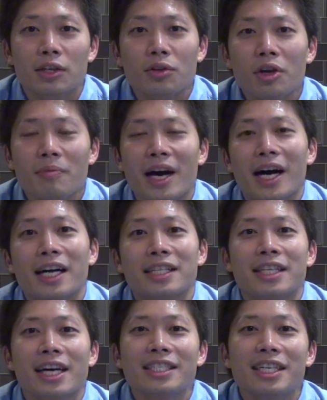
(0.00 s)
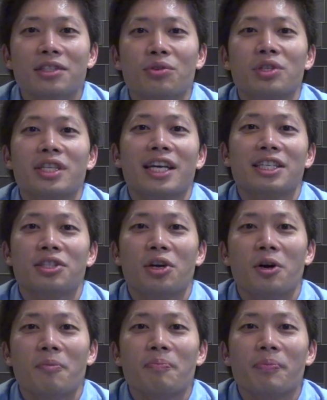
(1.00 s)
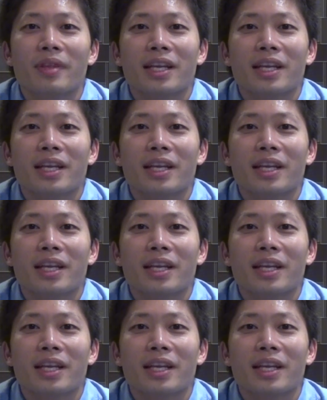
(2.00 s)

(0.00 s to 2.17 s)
例えば、ダイエットしたい人。